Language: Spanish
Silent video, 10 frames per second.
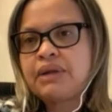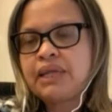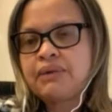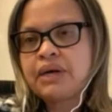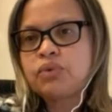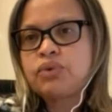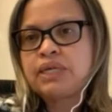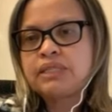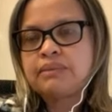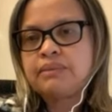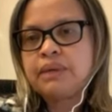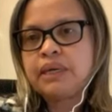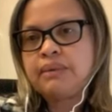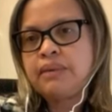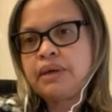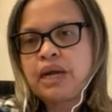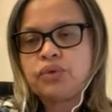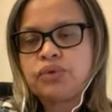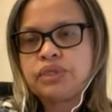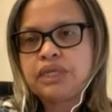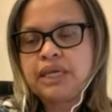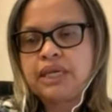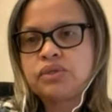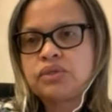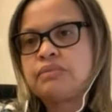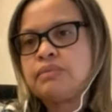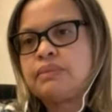de vacunas, eh, algunos de ellos,